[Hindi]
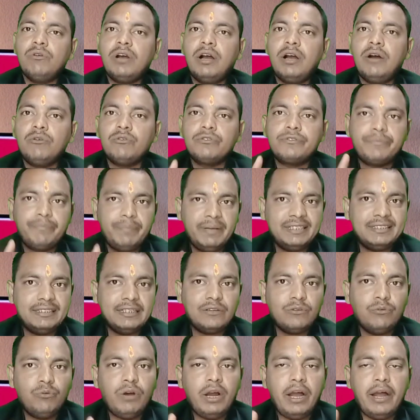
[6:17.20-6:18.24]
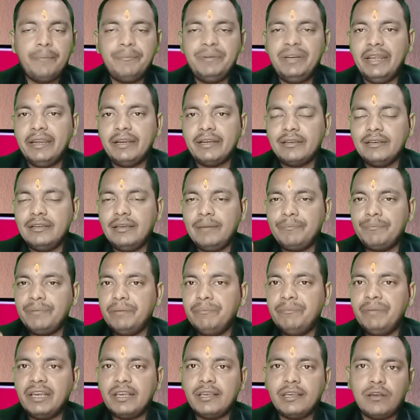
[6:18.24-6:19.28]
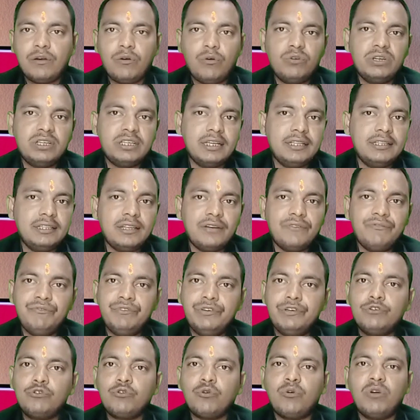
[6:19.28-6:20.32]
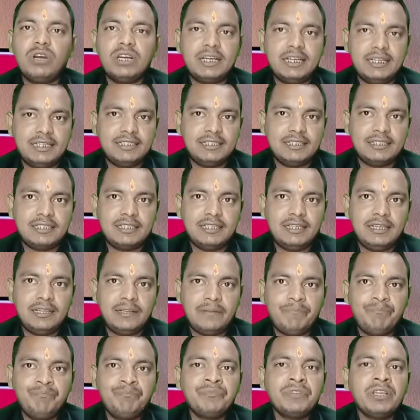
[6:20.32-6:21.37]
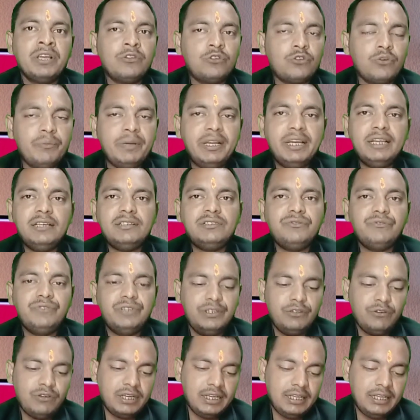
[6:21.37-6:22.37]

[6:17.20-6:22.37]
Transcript: और जो भी अर्निंग होगा उस पैसे को आप डायरेक्टली अपने बैंक अकाउंट के अंदर विड्रॉल कर सकते हैं